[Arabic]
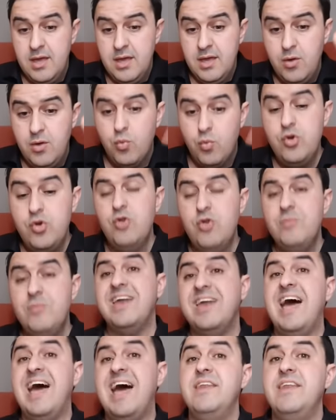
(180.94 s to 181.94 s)
والنومي
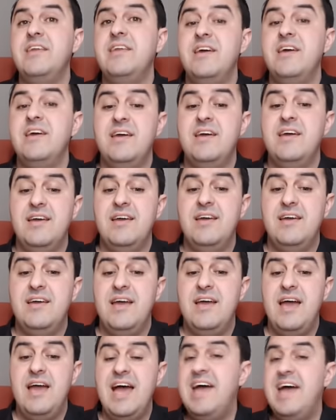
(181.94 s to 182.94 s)
قان
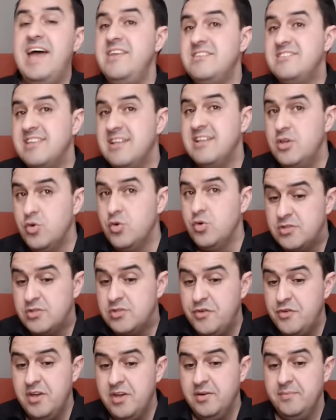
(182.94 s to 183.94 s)
انيس
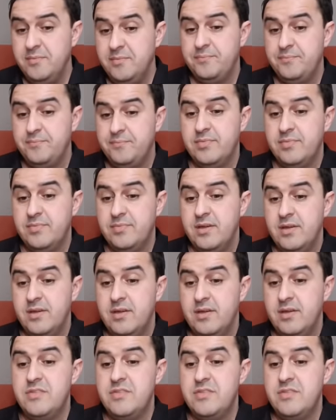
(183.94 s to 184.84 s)
اليوسفي ذن